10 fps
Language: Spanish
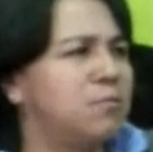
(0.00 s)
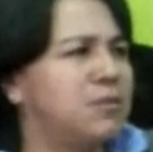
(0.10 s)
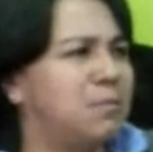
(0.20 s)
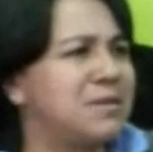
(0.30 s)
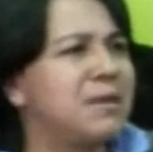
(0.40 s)

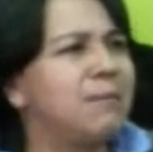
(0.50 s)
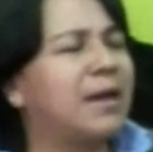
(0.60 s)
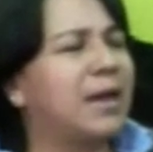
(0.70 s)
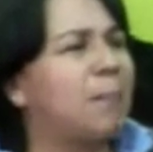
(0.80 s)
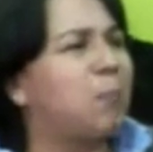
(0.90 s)
Se pensaba
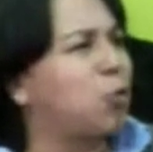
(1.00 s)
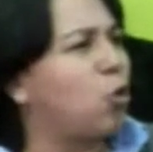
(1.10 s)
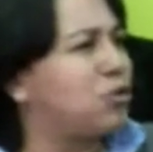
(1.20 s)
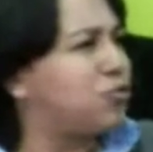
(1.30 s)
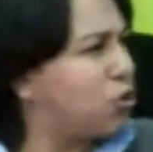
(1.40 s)
que era por
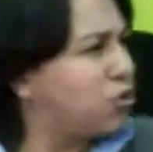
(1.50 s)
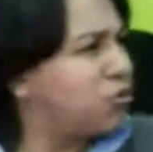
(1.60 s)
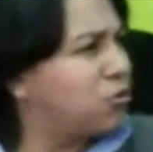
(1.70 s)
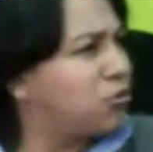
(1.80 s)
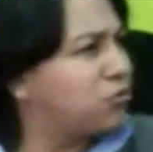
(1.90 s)
colisiones
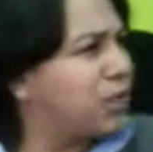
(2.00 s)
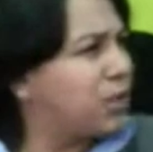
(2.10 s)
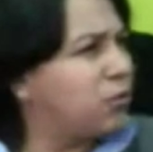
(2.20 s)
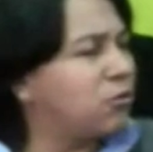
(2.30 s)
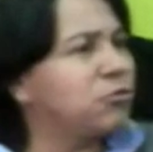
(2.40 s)
de hoyos
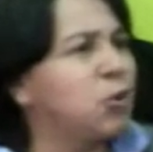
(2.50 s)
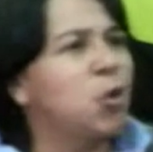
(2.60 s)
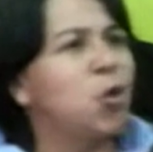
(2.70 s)
negros